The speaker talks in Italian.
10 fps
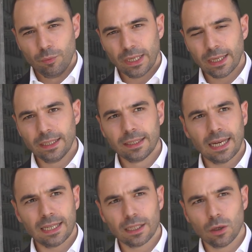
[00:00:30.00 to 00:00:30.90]
perché
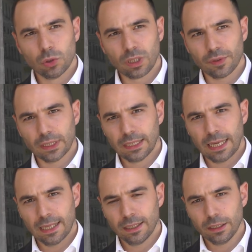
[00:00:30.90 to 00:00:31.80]
l'Italia da oltre
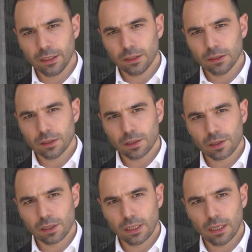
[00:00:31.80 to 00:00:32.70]
vent'anni,
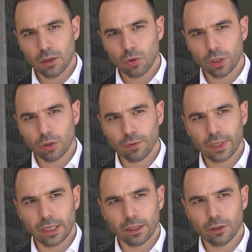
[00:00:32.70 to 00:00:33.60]
sia con i
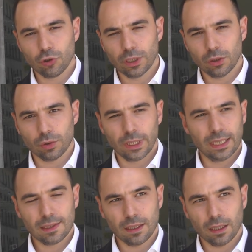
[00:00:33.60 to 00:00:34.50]
governi di
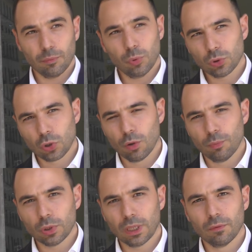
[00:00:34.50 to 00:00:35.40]
centrodestra che
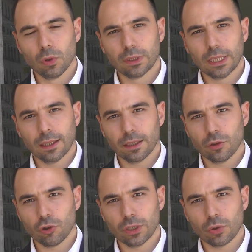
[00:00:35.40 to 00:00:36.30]
purtroppo talvolta anche
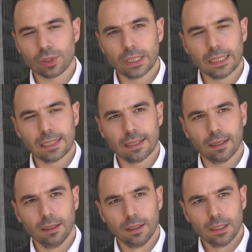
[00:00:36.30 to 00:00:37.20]
di
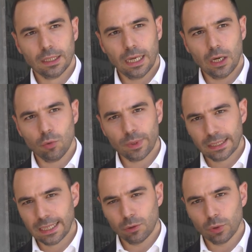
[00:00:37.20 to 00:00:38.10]
centrosinistra, ha
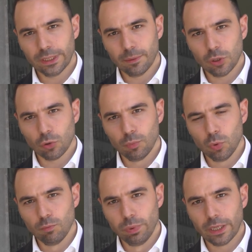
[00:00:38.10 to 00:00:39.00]
aumentato il debito
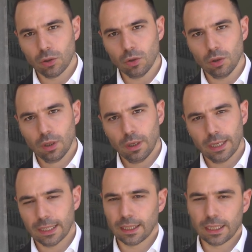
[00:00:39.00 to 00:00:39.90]
pubblico
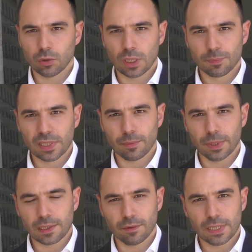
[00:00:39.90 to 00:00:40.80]
e ha tagliato la spesa
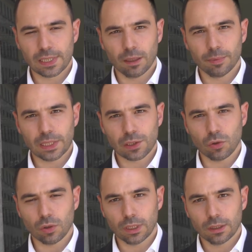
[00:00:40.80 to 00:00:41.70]
per i servizi alla
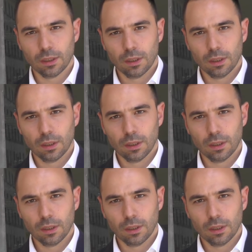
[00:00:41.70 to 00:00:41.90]
persona.